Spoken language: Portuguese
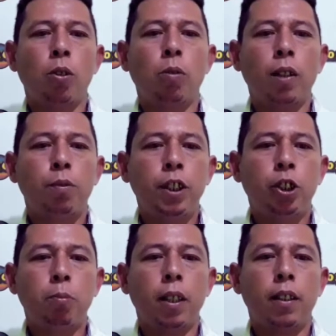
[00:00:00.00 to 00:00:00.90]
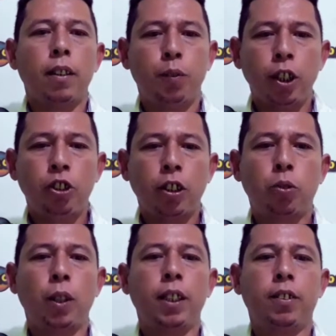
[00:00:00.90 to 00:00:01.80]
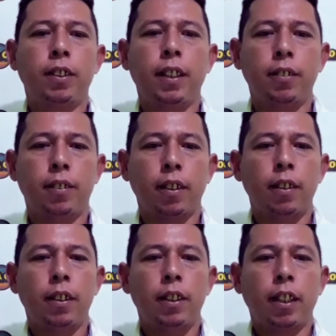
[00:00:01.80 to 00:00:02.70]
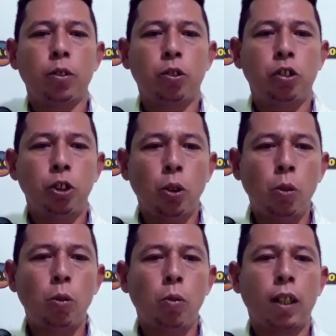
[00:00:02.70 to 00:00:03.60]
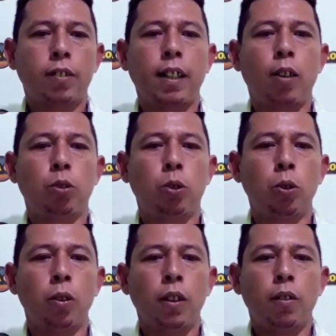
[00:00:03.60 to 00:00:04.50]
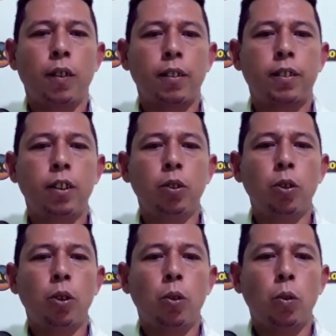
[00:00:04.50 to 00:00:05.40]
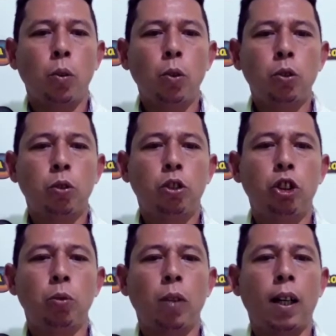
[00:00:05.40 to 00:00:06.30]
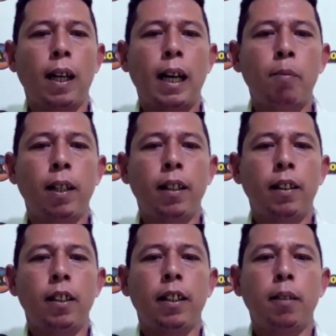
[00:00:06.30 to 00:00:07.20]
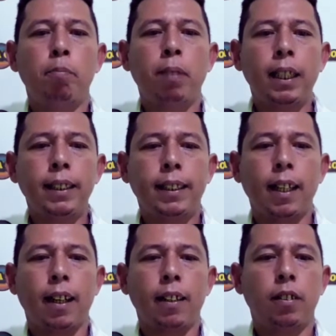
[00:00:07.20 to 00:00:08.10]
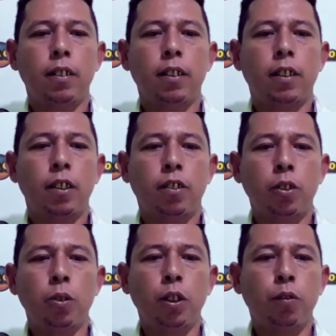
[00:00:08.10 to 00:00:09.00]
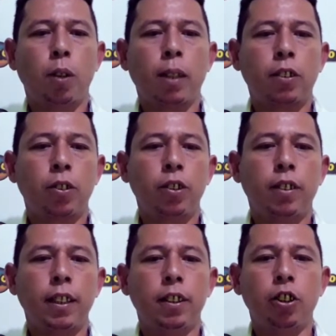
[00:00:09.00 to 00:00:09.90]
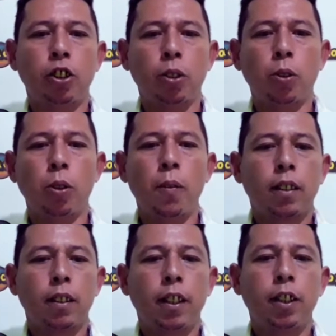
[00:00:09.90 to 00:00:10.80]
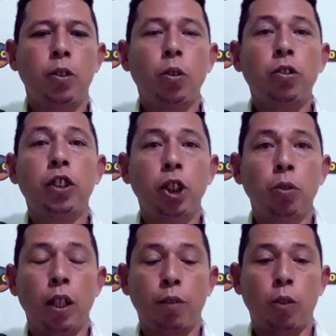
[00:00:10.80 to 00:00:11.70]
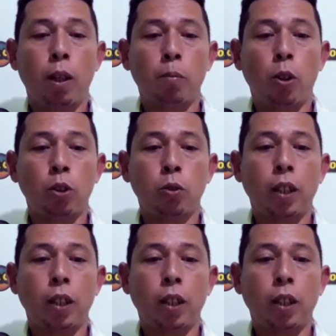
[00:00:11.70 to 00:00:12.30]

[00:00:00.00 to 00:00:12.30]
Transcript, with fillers: uma vítima em frente à sua residência e anunciou o assalto, fazendo uso de uma arma eh, branca e que, segundo informações, ainda chegou. Ele conseguiu levar uma moto